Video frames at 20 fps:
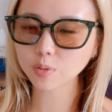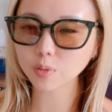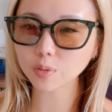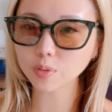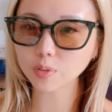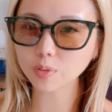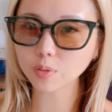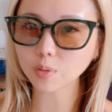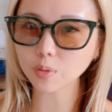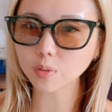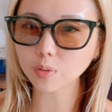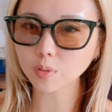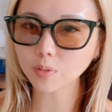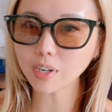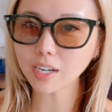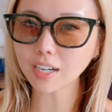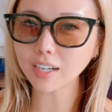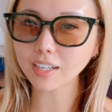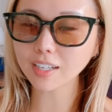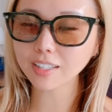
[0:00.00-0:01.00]
ということ
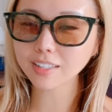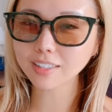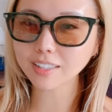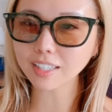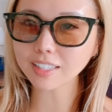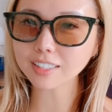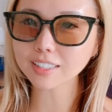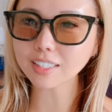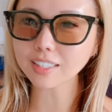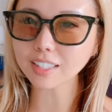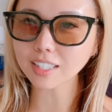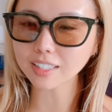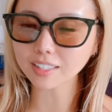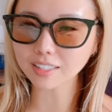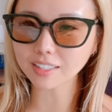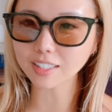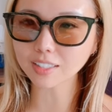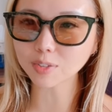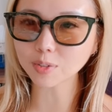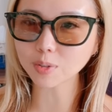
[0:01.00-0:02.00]
はないんじゃない
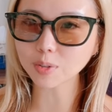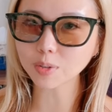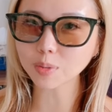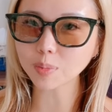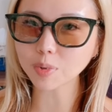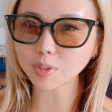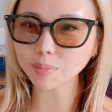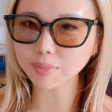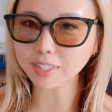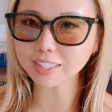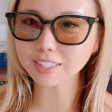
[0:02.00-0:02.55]
かなと思いま